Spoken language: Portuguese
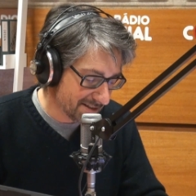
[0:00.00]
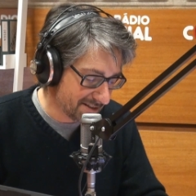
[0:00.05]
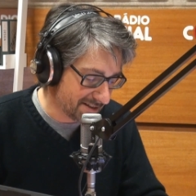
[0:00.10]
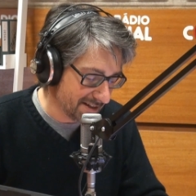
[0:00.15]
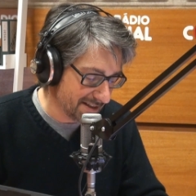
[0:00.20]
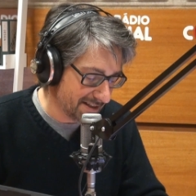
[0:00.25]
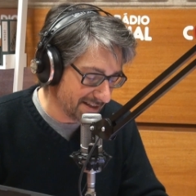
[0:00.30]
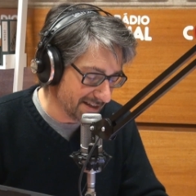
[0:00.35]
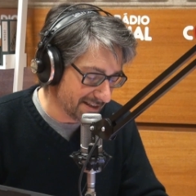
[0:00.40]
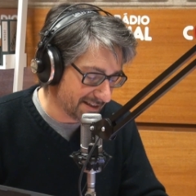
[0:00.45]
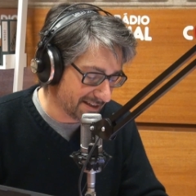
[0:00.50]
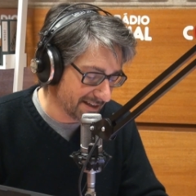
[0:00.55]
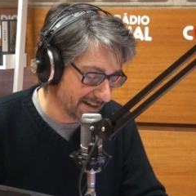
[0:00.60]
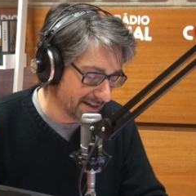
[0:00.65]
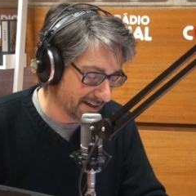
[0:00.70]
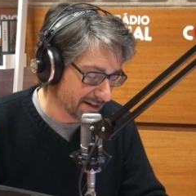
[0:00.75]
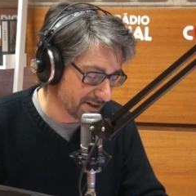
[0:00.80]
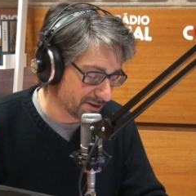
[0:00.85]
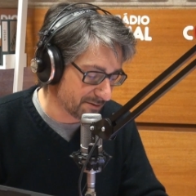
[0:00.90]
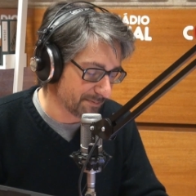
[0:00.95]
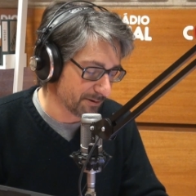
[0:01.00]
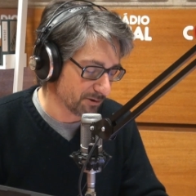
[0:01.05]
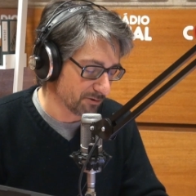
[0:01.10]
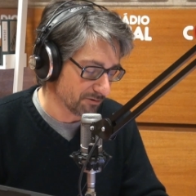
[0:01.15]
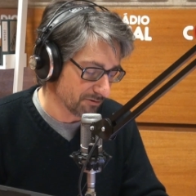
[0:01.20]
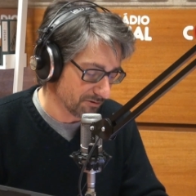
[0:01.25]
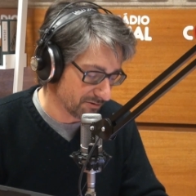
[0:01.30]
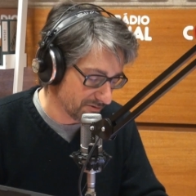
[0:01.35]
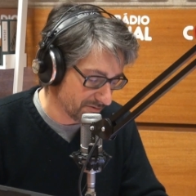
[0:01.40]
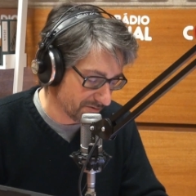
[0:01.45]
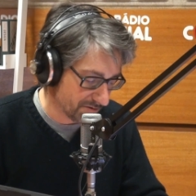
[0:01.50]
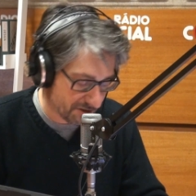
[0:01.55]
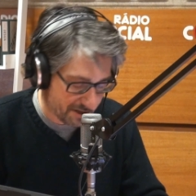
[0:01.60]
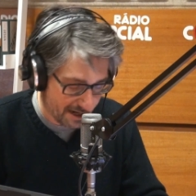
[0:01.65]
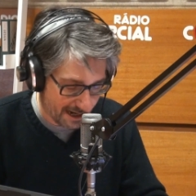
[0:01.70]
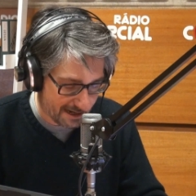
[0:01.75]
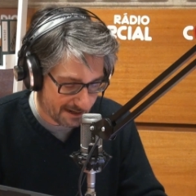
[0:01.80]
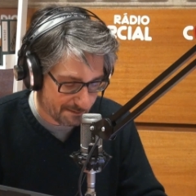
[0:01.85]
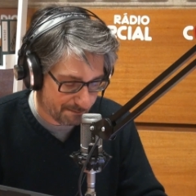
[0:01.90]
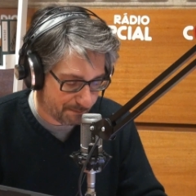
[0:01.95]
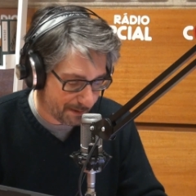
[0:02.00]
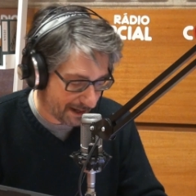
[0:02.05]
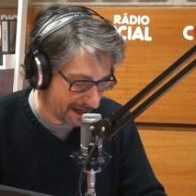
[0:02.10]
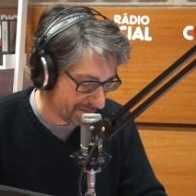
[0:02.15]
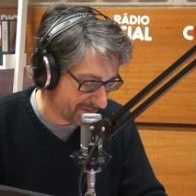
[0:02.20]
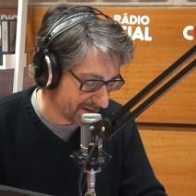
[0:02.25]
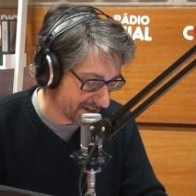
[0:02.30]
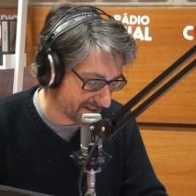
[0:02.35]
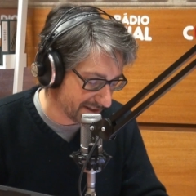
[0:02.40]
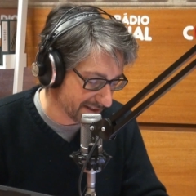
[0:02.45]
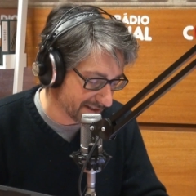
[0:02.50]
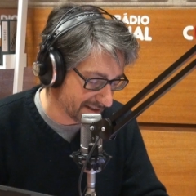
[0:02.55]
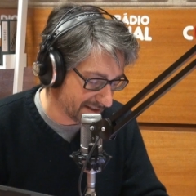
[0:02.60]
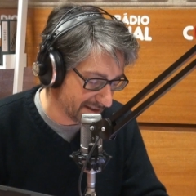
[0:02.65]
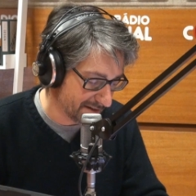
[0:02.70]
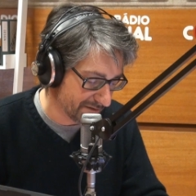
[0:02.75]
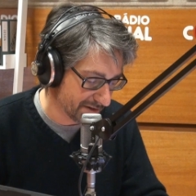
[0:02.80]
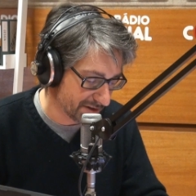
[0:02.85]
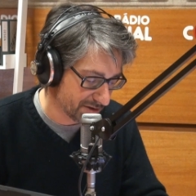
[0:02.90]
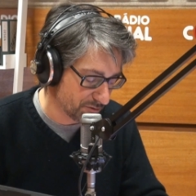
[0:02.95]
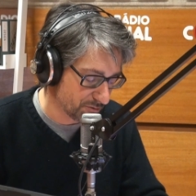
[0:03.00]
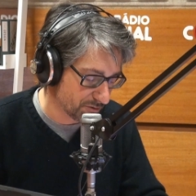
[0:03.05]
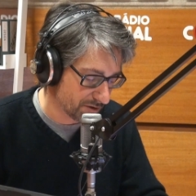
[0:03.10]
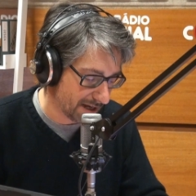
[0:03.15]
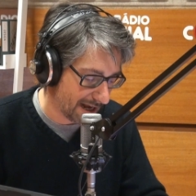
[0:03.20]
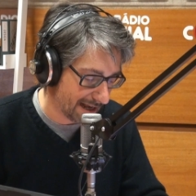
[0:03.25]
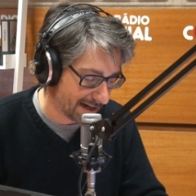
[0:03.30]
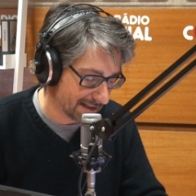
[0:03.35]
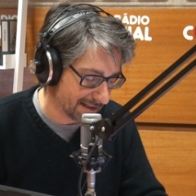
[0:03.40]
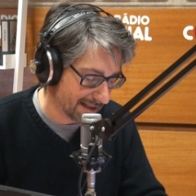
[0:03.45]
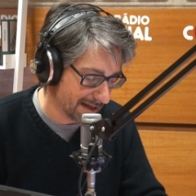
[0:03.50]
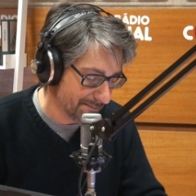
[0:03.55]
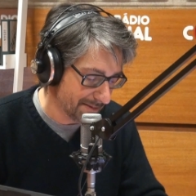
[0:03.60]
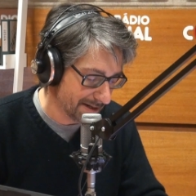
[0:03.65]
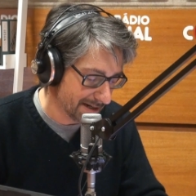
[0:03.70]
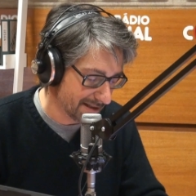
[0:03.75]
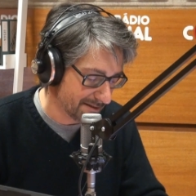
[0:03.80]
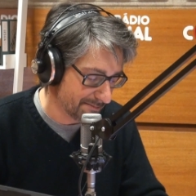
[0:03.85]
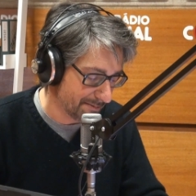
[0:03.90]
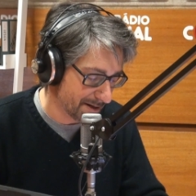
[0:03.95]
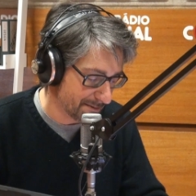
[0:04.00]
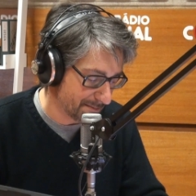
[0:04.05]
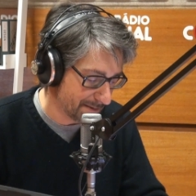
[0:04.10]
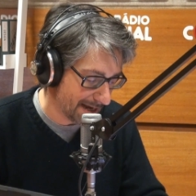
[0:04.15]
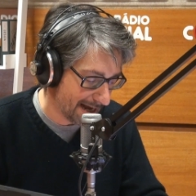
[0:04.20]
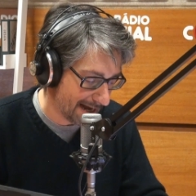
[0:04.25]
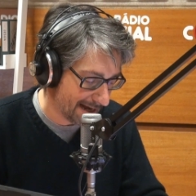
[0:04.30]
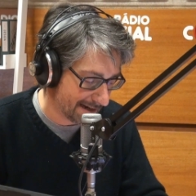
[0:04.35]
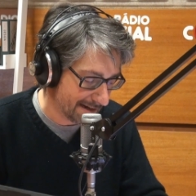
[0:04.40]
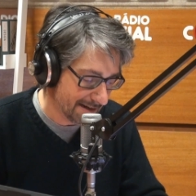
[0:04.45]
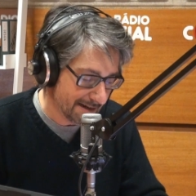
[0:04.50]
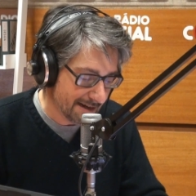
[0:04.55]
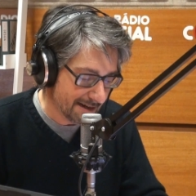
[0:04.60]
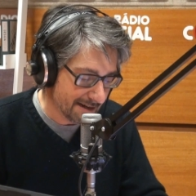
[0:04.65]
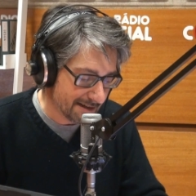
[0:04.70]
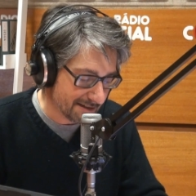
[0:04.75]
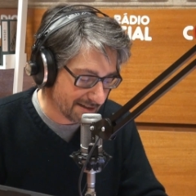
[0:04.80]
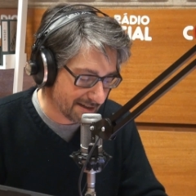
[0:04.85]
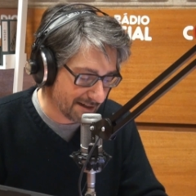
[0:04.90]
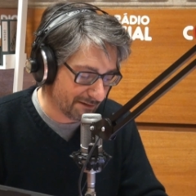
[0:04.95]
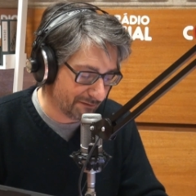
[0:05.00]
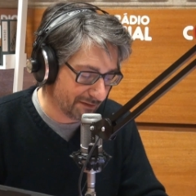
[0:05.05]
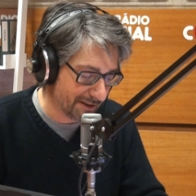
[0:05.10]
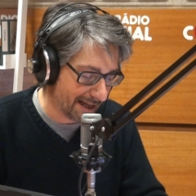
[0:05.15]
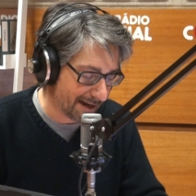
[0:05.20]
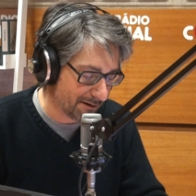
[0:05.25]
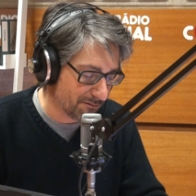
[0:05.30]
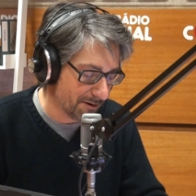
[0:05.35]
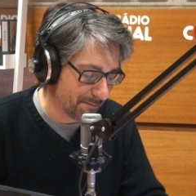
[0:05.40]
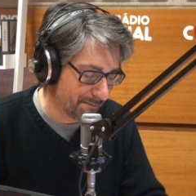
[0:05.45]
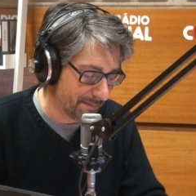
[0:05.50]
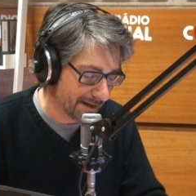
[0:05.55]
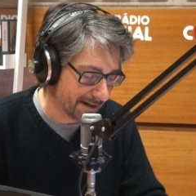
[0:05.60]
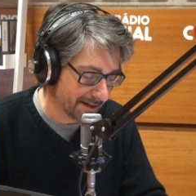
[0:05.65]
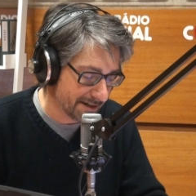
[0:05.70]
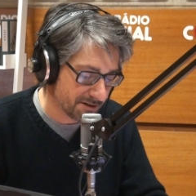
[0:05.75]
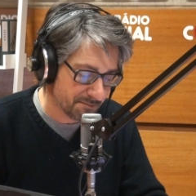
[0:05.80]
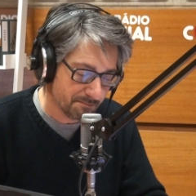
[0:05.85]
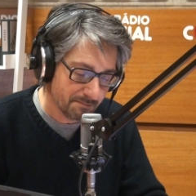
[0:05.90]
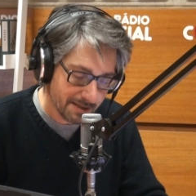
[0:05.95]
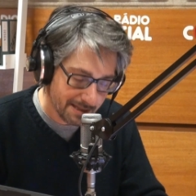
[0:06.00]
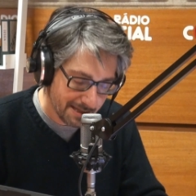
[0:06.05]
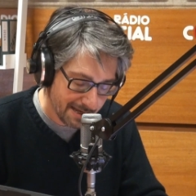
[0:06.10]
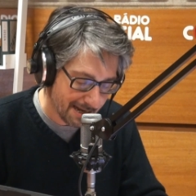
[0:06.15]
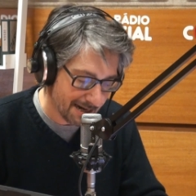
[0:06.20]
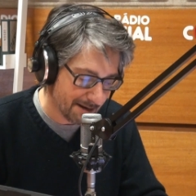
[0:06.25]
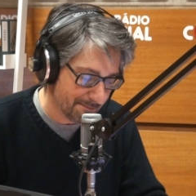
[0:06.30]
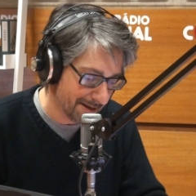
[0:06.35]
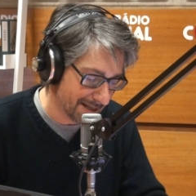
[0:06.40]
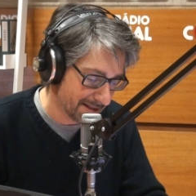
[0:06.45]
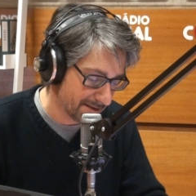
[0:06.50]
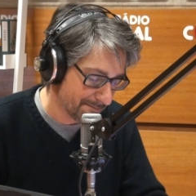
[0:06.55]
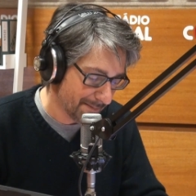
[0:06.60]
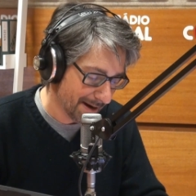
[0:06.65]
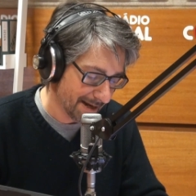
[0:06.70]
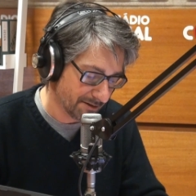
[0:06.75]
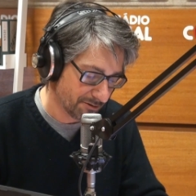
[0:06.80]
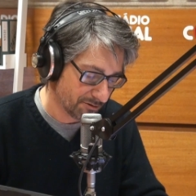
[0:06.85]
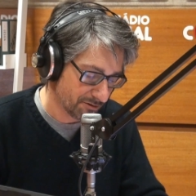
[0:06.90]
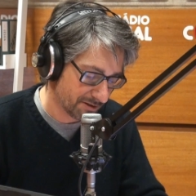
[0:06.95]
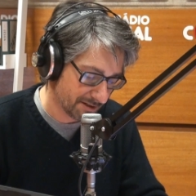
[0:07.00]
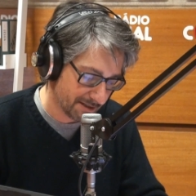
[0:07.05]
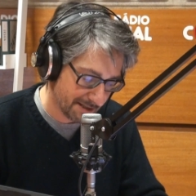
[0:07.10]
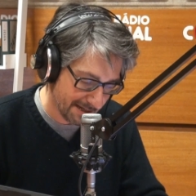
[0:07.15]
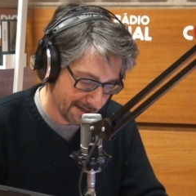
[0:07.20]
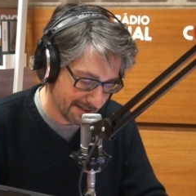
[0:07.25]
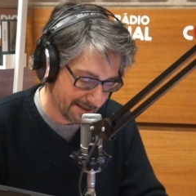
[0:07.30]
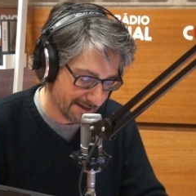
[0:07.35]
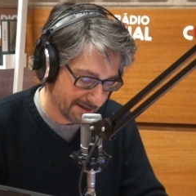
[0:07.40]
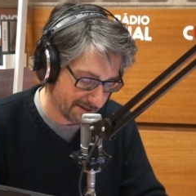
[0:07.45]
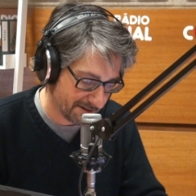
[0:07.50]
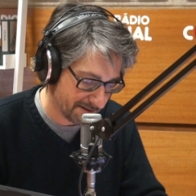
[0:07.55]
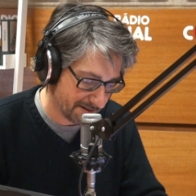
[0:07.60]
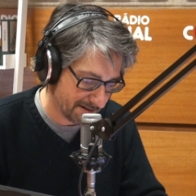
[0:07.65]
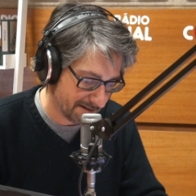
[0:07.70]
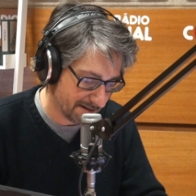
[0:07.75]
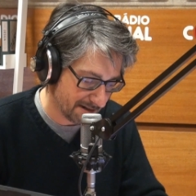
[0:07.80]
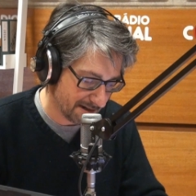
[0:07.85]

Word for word: decidi adquirir este produto, já que prévias tentativas de usar a lâmina de barbear se revelaram apenas medianamente bem-sucedidas.